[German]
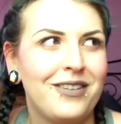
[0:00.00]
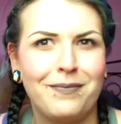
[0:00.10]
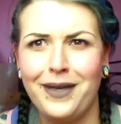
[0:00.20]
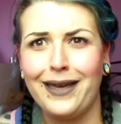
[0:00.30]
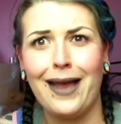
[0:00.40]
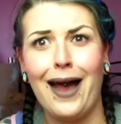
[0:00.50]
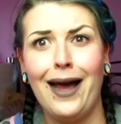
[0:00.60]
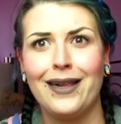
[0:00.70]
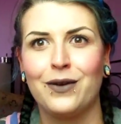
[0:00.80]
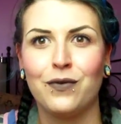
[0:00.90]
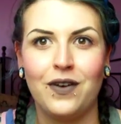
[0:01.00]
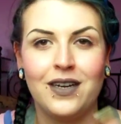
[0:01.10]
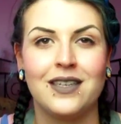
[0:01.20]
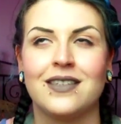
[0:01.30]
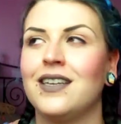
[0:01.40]
ist mir egal, guck
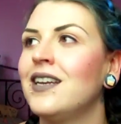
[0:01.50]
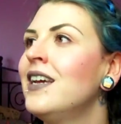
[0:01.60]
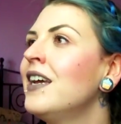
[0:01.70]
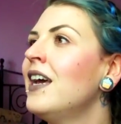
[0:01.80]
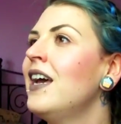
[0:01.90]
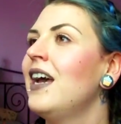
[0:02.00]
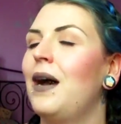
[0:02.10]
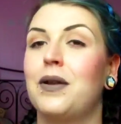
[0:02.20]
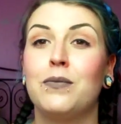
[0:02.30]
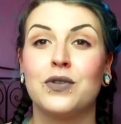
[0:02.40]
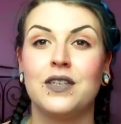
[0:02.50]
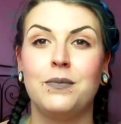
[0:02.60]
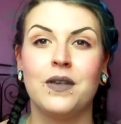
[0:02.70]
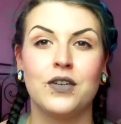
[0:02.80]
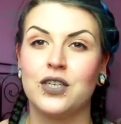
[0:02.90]
woanders hin. Aber da muss ich
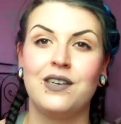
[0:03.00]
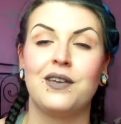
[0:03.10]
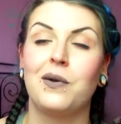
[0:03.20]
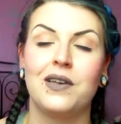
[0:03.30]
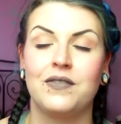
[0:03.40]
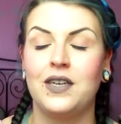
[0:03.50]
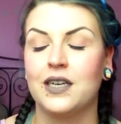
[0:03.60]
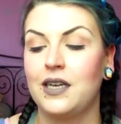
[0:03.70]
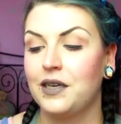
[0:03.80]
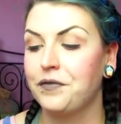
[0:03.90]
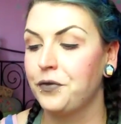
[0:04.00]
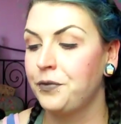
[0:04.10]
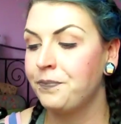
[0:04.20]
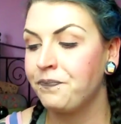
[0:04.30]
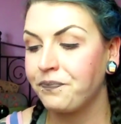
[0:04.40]
mich wahrscheinlich auch erst wieder dran
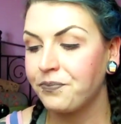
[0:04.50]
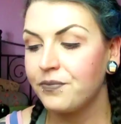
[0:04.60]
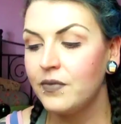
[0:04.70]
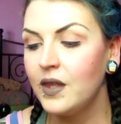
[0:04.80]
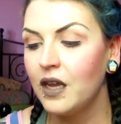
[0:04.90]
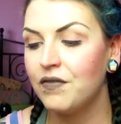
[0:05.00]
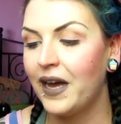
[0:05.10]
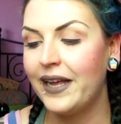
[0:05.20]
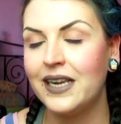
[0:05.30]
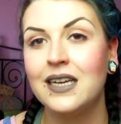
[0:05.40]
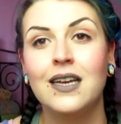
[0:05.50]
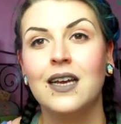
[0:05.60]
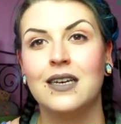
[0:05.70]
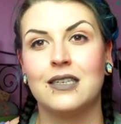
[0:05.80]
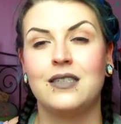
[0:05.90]
gewöhnen weil
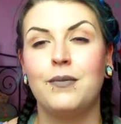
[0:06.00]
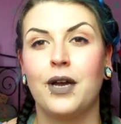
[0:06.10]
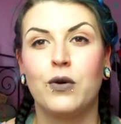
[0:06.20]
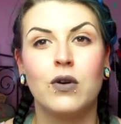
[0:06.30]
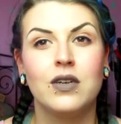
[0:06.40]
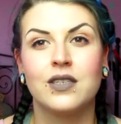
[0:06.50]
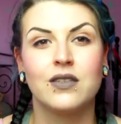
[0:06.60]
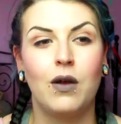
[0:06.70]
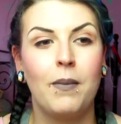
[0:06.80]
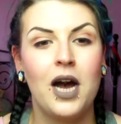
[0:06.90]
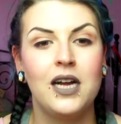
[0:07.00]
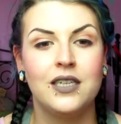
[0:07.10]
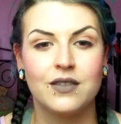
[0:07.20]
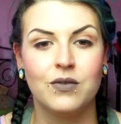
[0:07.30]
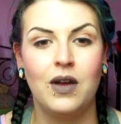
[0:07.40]
dass die mal gucken, ist
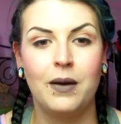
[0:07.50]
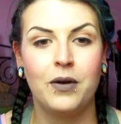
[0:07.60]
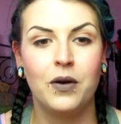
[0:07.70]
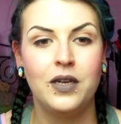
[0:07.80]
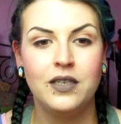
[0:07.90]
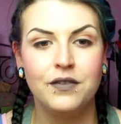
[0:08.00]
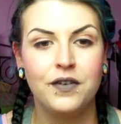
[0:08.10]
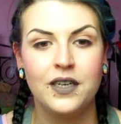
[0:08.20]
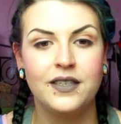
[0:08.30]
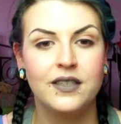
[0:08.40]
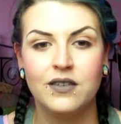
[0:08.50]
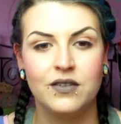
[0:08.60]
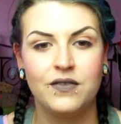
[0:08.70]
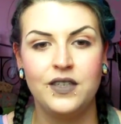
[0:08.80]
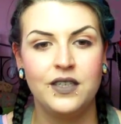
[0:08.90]
normal so. Aber heute fand ich es
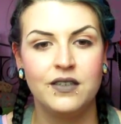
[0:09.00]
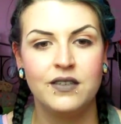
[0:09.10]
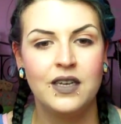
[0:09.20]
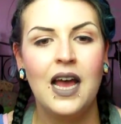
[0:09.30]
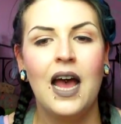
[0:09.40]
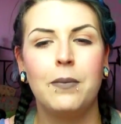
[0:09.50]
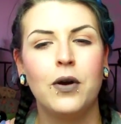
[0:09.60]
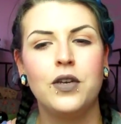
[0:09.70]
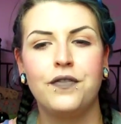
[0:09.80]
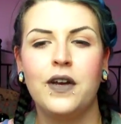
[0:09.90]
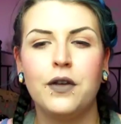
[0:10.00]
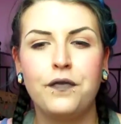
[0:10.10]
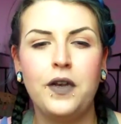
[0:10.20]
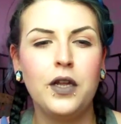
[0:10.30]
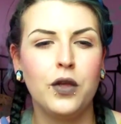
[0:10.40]
irgendwie. Aber heute waren auch
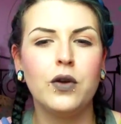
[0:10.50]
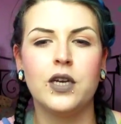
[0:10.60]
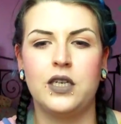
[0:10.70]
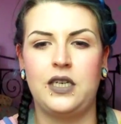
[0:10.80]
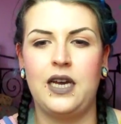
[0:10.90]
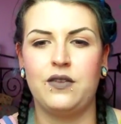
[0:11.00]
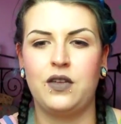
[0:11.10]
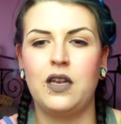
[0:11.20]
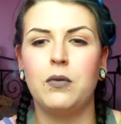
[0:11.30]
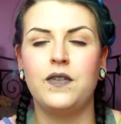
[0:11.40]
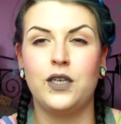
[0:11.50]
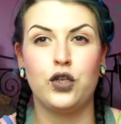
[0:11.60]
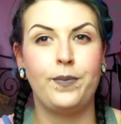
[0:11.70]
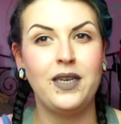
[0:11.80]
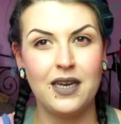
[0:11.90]
viele Jüngere da. Also ich glaube, wenn ich
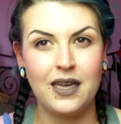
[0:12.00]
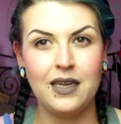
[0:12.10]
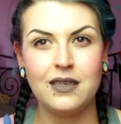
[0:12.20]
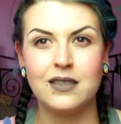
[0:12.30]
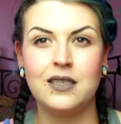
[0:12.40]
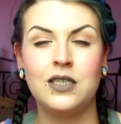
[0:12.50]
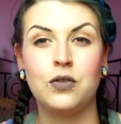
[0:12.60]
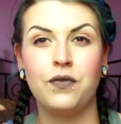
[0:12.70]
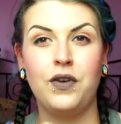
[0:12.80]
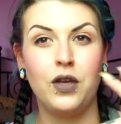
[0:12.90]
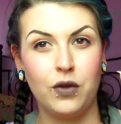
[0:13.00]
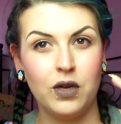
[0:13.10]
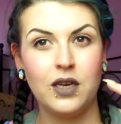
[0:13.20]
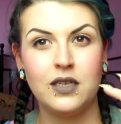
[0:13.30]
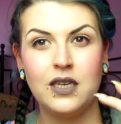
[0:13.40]
später gehe, sind nicht so viele
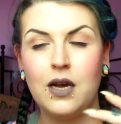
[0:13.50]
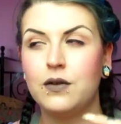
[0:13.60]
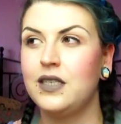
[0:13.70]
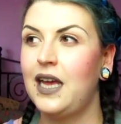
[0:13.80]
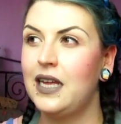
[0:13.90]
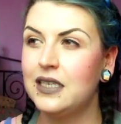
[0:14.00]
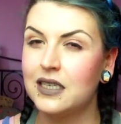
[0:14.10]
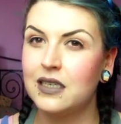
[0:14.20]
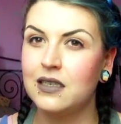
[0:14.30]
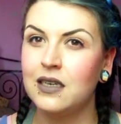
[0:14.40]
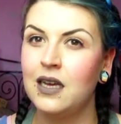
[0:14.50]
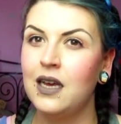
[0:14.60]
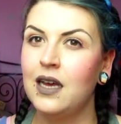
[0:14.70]
Jüngere da und die Älteren